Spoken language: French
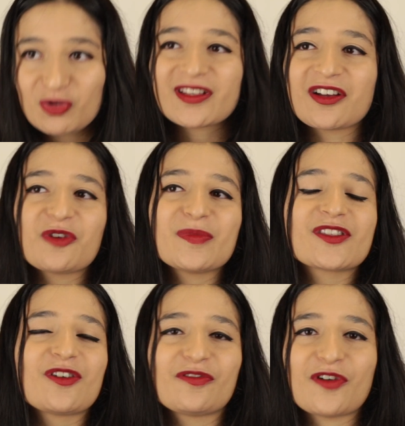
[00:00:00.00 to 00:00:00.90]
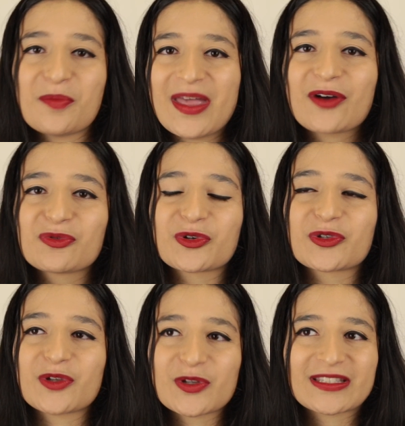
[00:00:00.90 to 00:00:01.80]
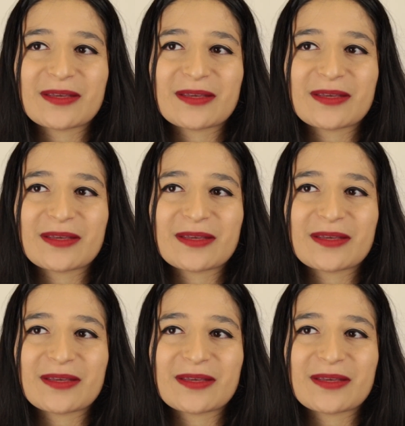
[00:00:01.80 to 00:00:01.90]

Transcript: ou 5 comiques dans le vent mais à contresens.